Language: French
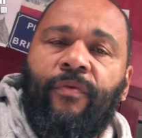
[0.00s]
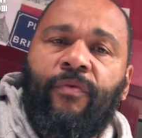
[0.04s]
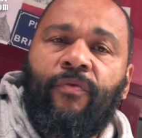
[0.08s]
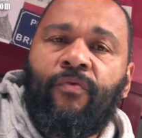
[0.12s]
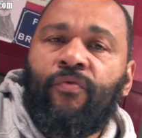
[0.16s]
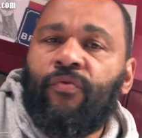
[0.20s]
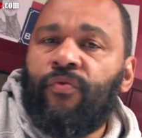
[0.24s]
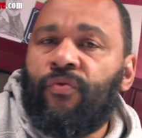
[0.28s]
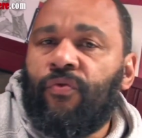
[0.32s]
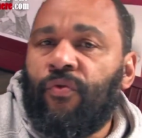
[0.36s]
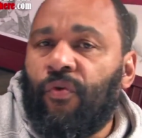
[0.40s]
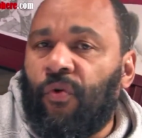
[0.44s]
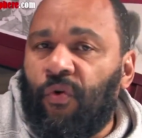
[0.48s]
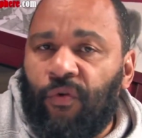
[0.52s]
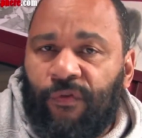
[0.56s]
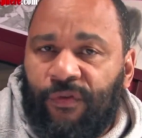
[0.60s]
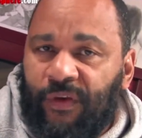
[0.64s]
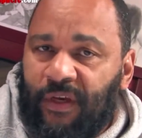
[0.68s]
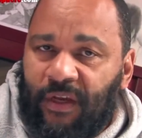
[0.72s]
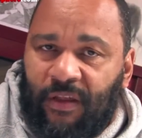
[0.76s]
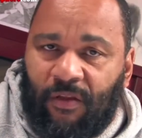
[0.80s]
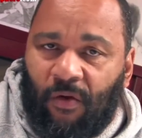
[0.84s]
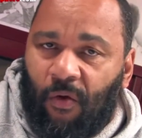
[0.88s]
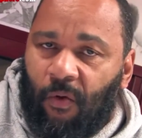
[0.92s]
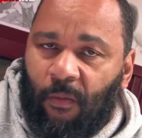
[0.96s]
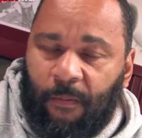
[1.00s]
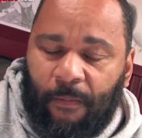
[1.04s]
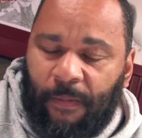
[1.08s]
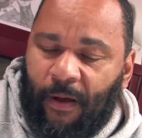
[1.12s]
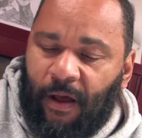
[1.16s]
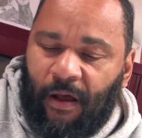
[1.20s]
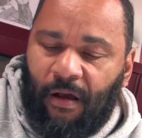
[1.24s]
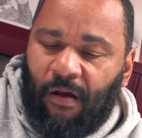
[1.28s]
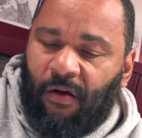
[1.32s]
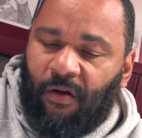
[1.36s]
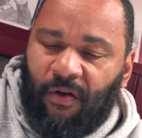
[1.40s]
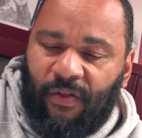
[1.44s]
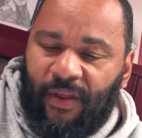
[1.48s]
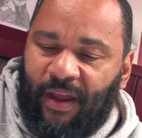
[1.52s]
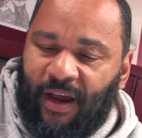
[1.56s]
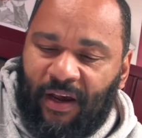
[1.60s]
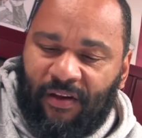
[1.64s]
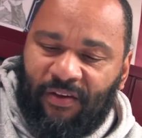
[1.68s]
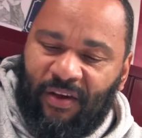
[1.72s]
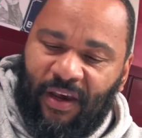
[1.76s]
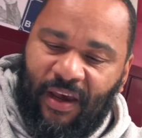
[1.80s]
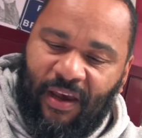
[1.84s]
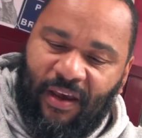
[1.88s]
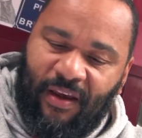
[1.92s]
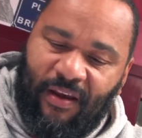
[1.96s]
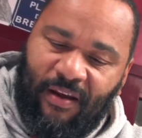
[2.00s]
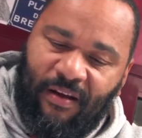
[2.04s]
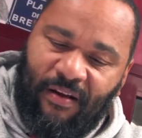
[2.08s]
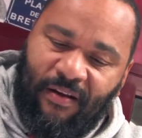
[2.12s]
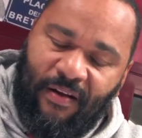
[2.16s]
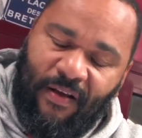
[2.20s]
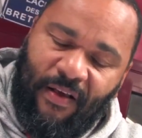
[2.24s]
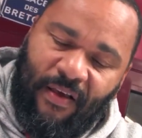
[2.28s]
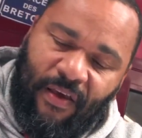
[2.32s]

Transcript: nous ne reviendrons pas en arrière.